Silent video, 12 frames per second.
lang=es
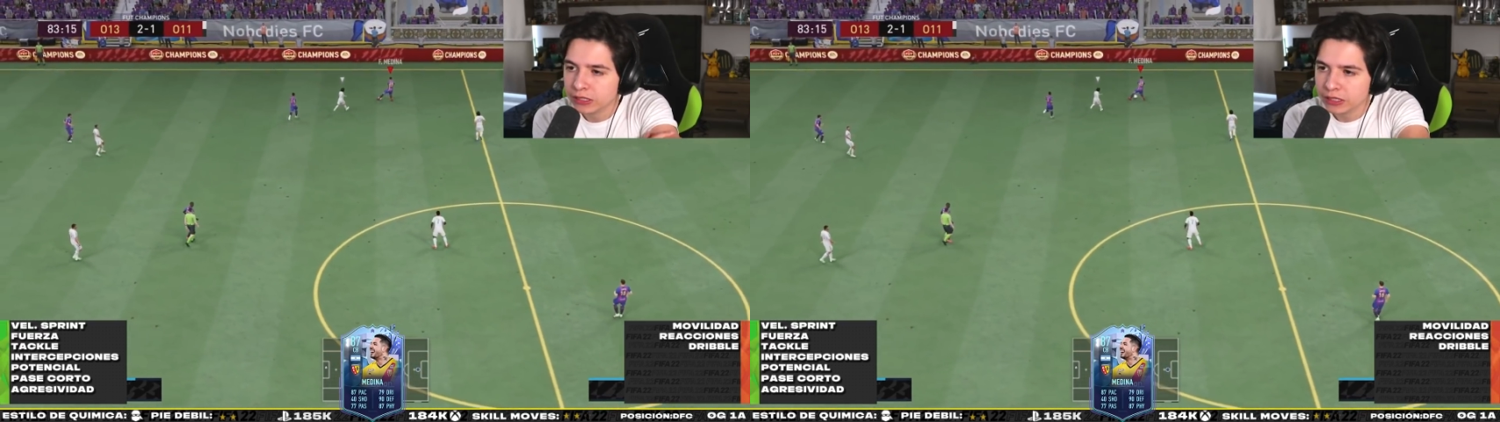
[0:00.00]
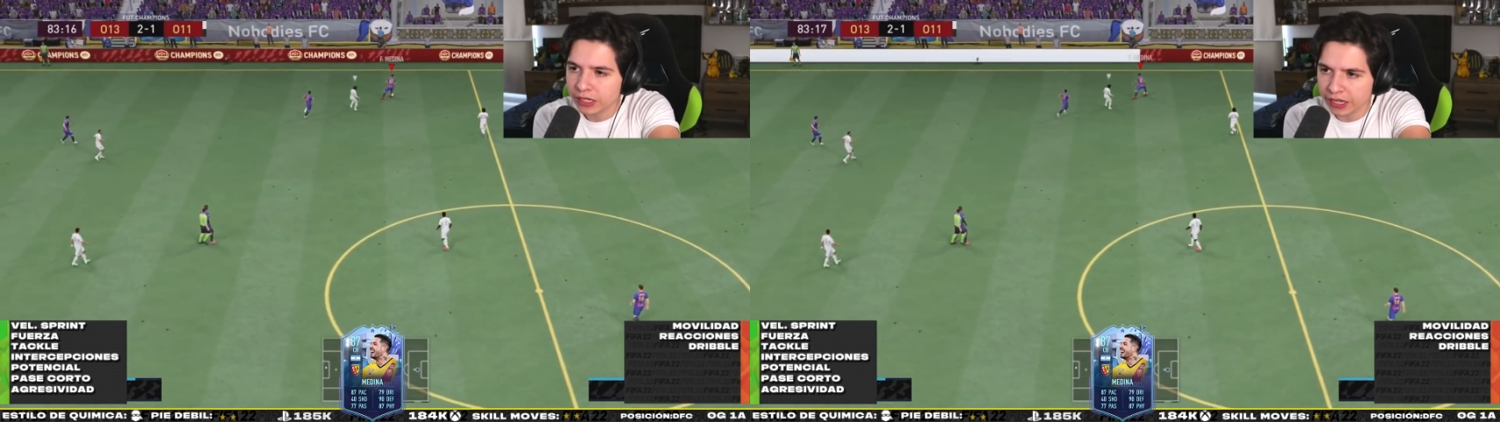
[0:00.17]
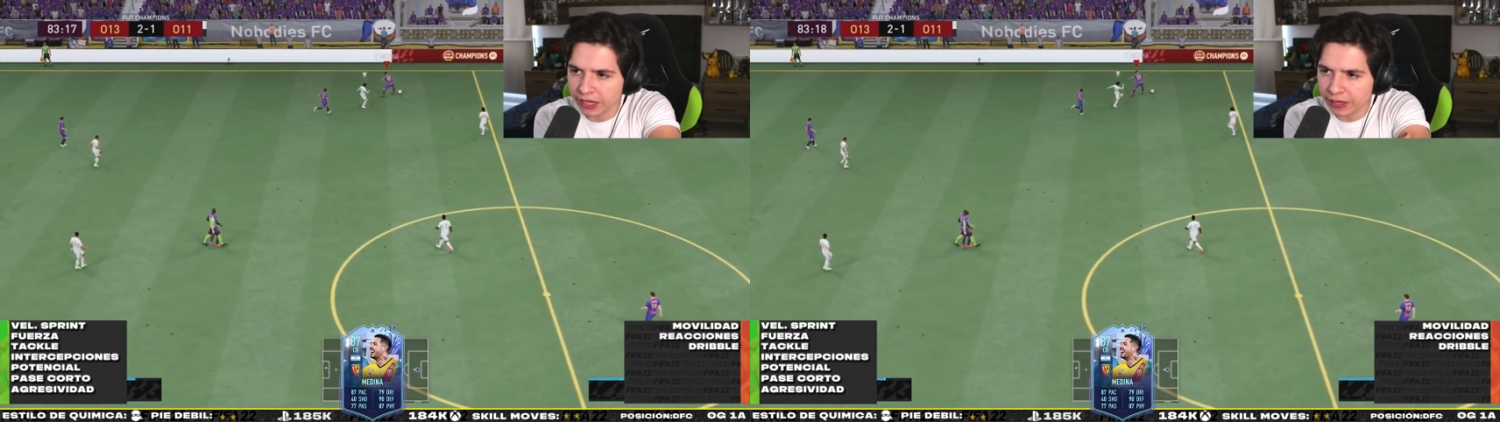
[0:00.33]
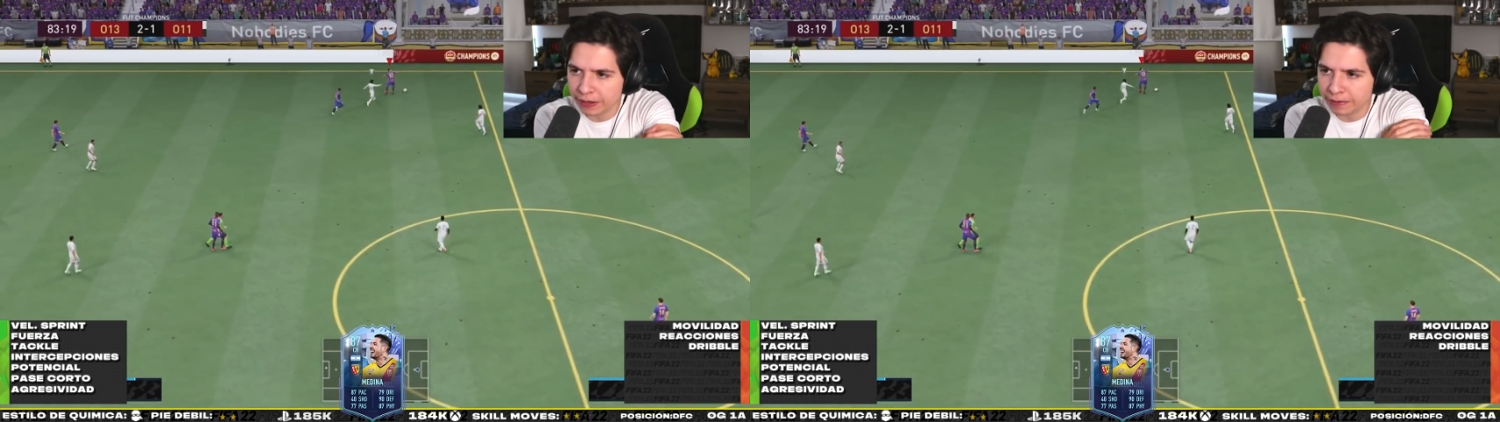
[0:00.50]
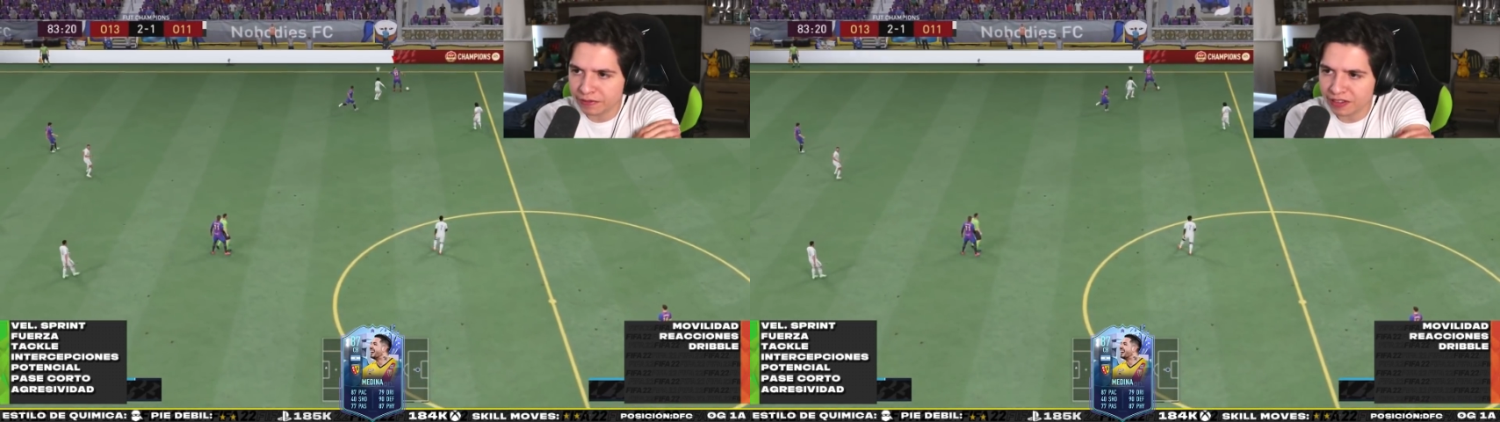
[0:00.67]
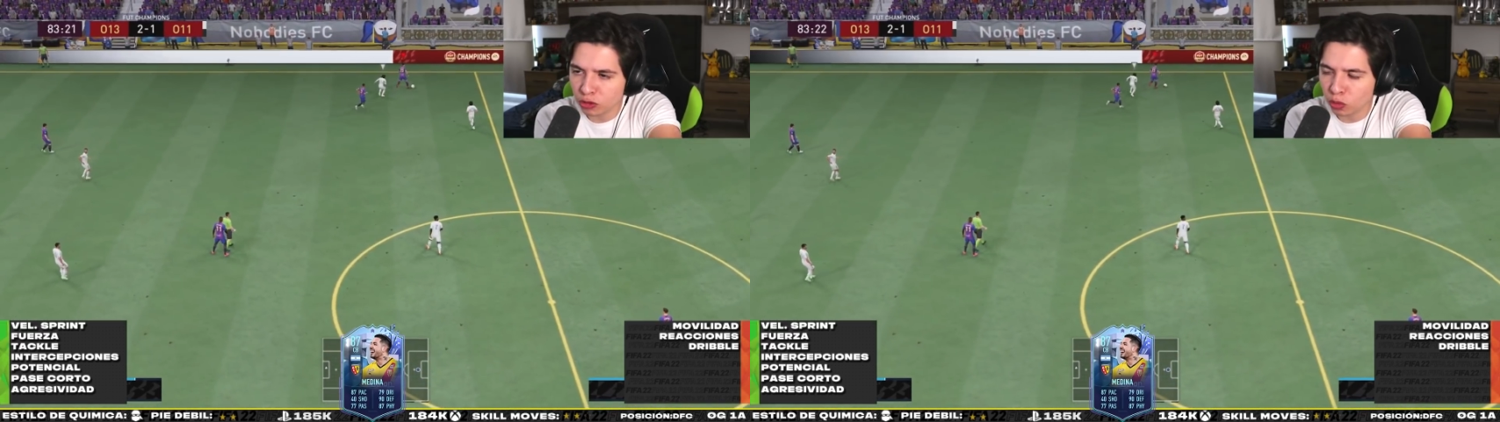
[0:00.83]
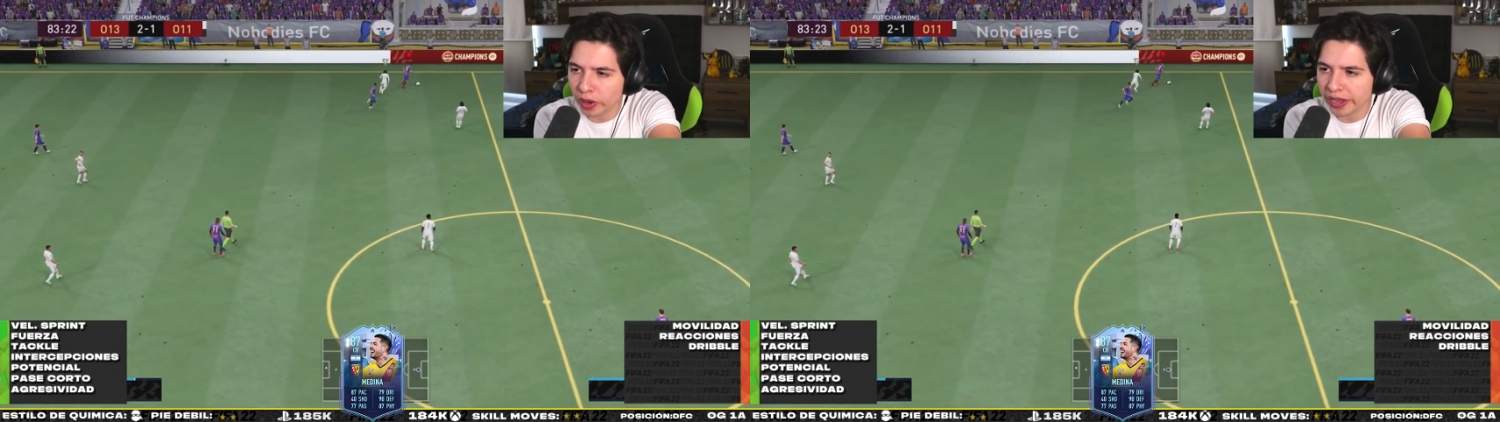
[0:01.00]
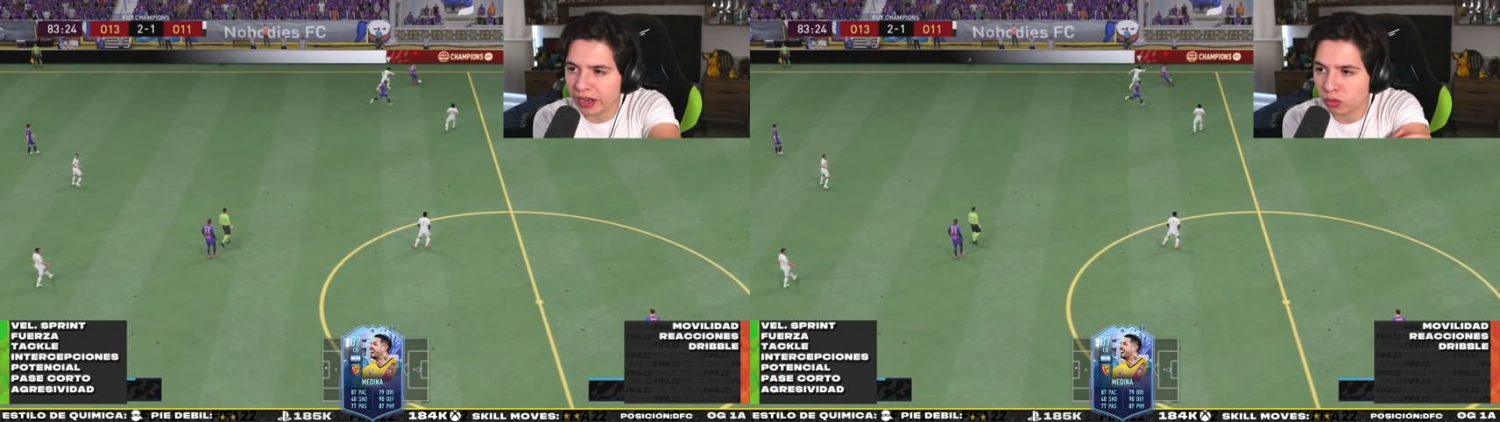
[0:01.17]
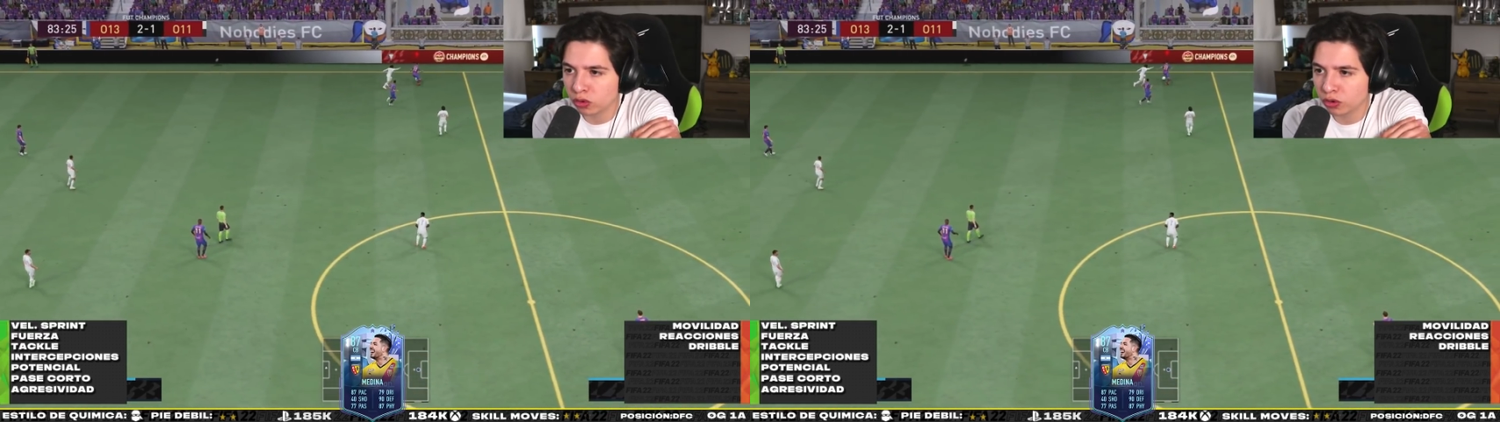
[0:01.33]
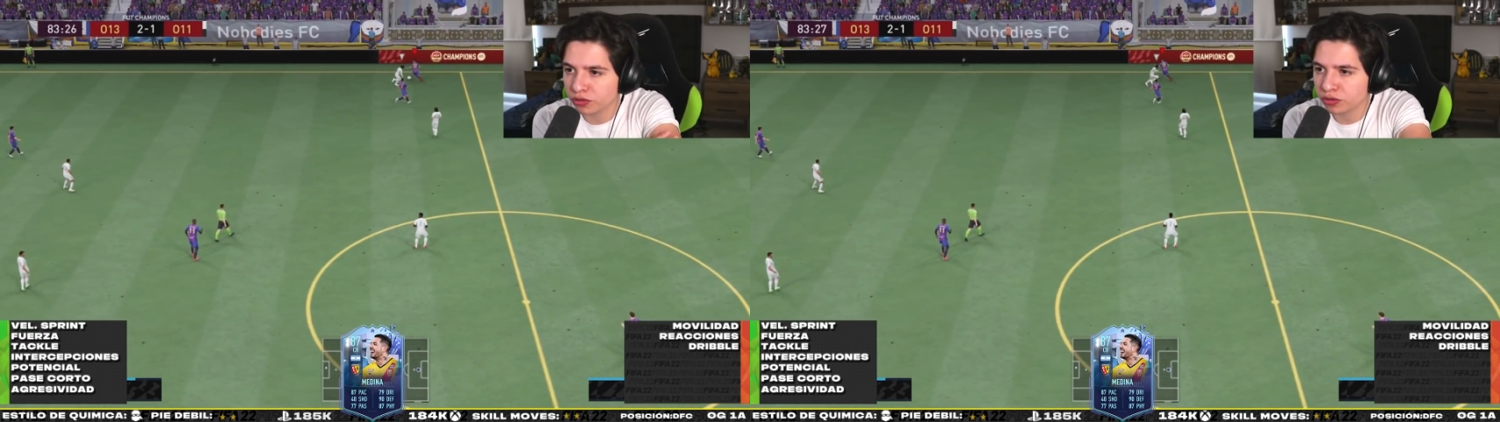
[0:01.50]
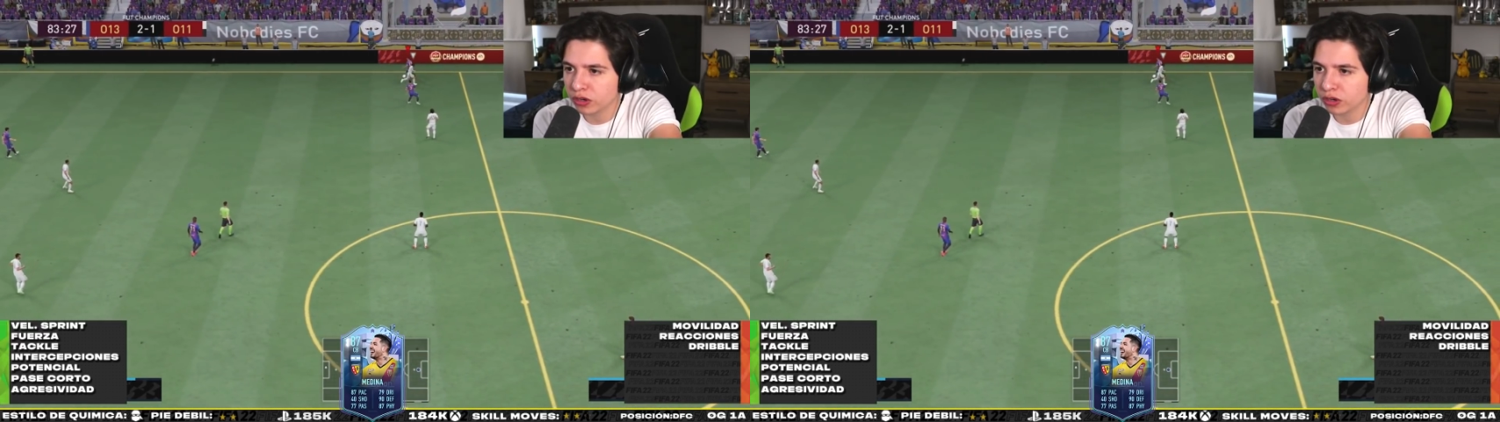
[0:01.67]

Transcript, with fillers: eh, sí tuve ahí algunos